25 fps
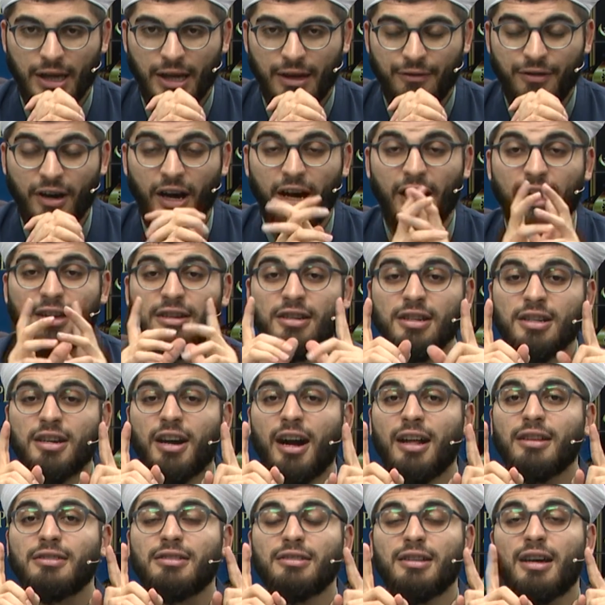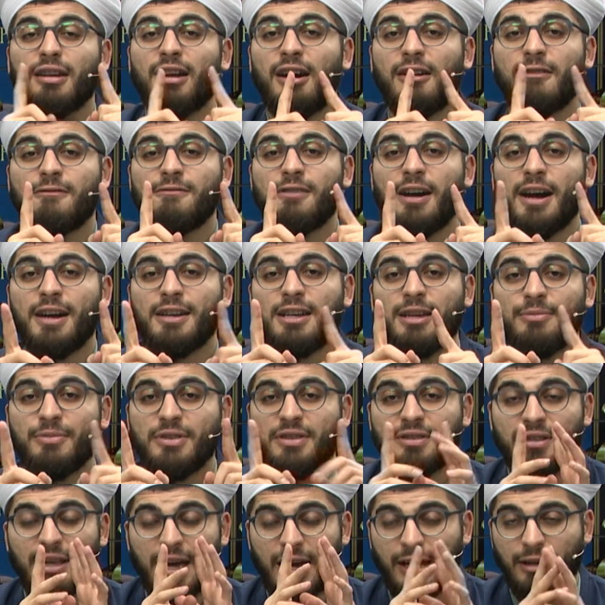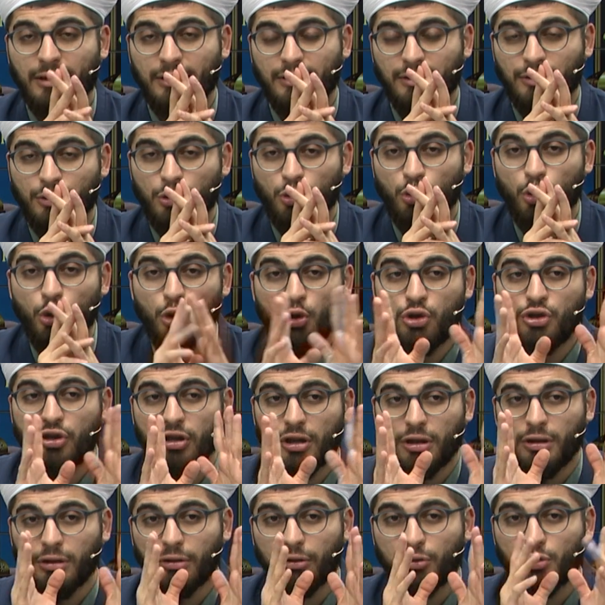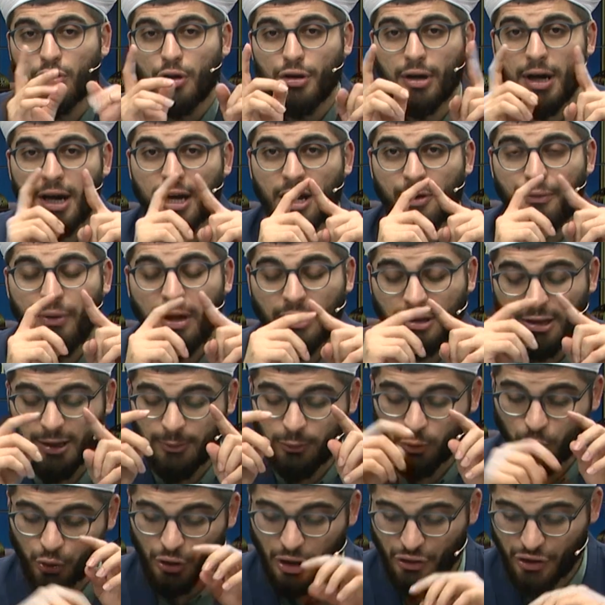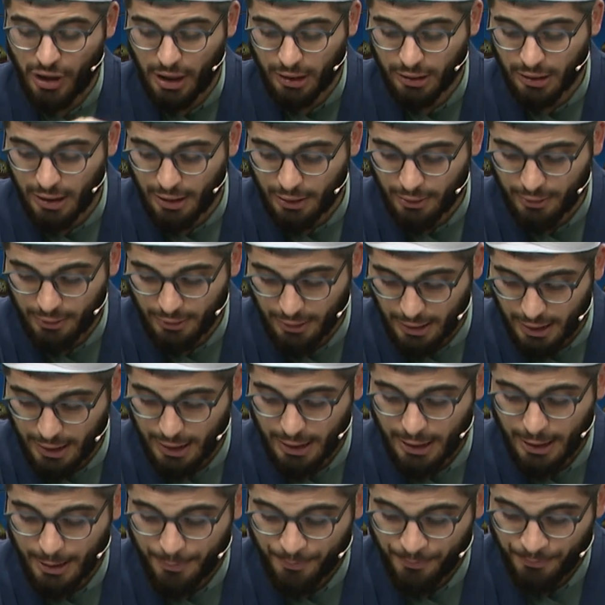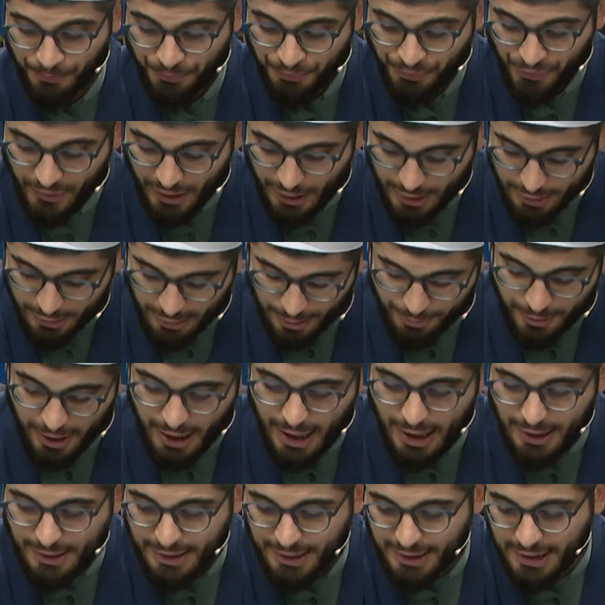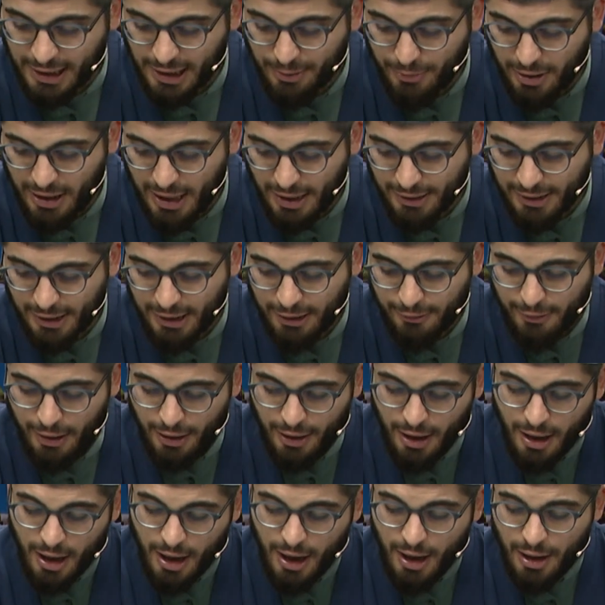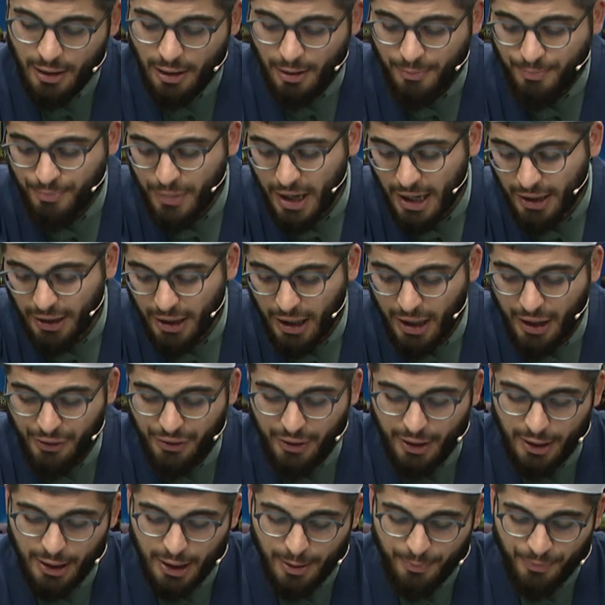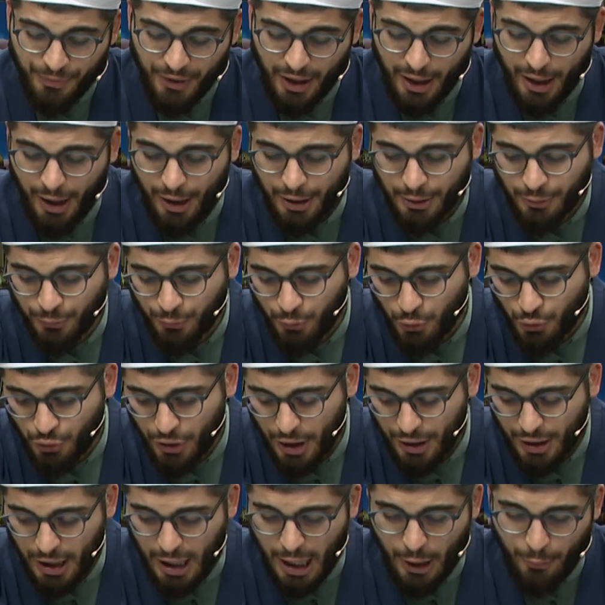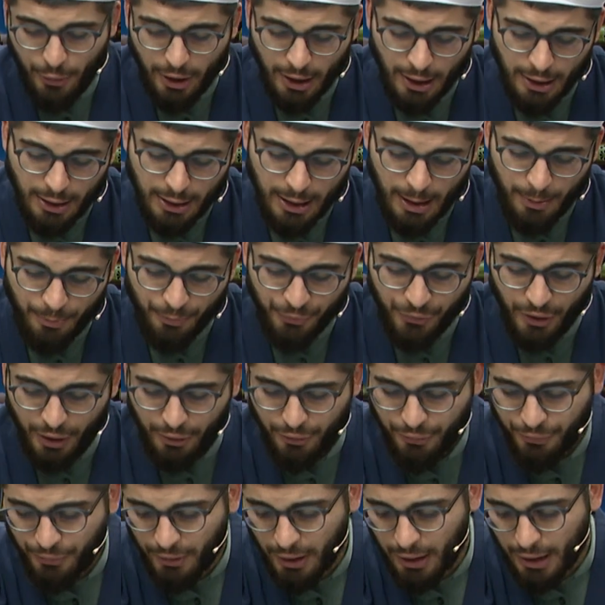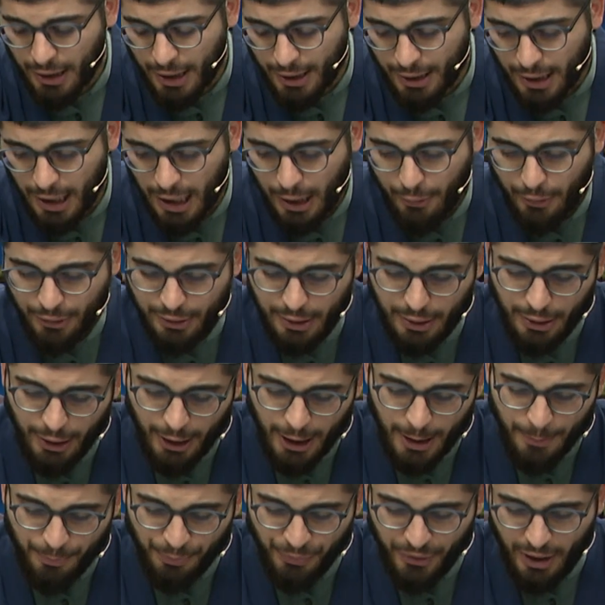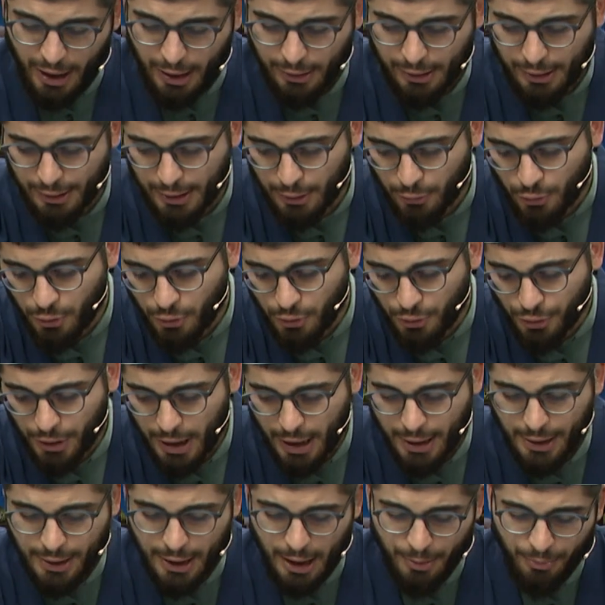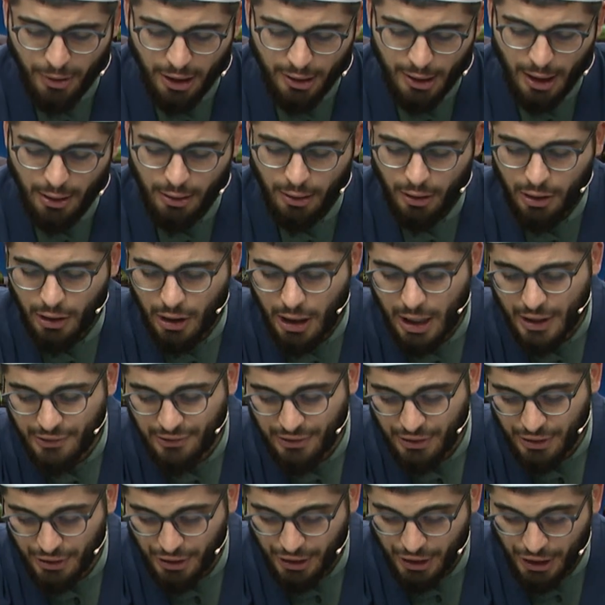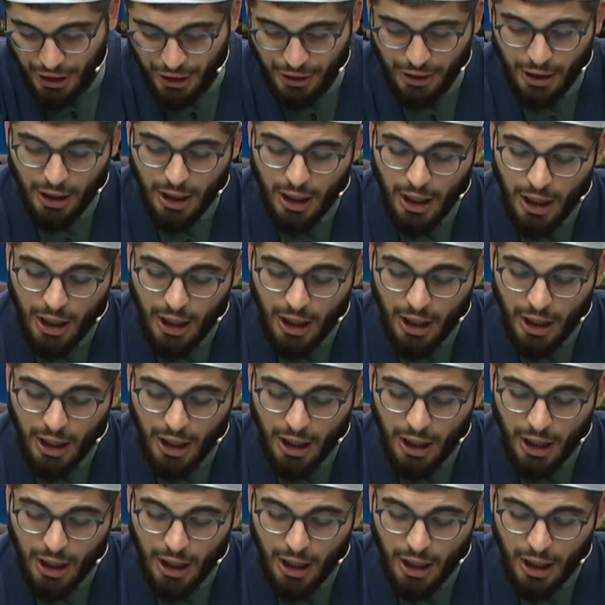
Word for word: Ve ayrı kaldılar Havva annemizden. 100 yıl sonra Arafat'ta buluşacaklar. Ya Tabi ayet-i kerimelerde de var. Rabbena zalemna enfusena ve in lem teğfir lena ve terhamna lenekunenne minel hasirin.